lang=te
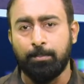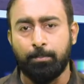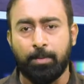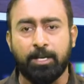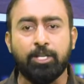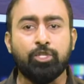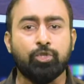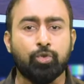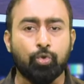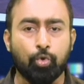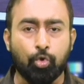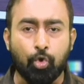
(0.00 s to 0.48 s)

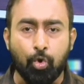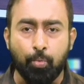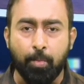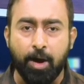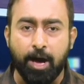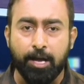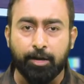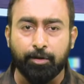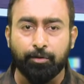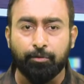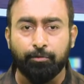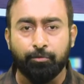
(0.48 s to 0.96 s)
మరి
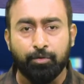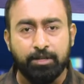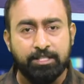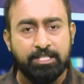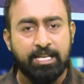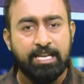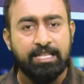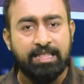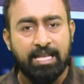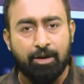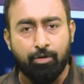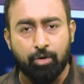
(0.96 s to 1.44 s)
సుకుమార్
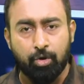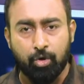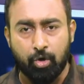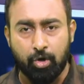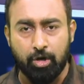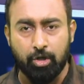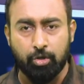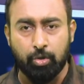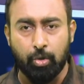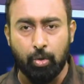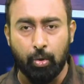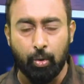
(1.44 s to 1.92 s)
విజయ్
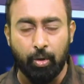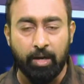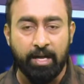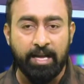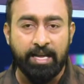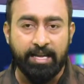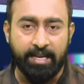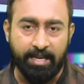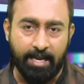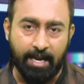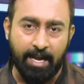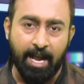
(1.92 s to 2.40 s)
దేవరకొండతో
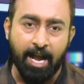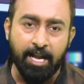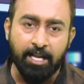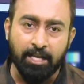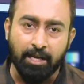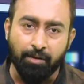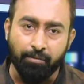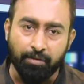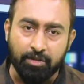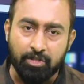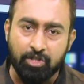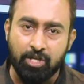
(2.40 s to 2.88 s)

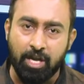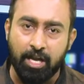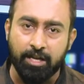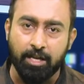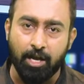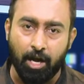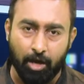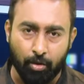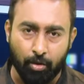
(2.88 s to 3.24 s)
ఎలాంటి విజయాన్ని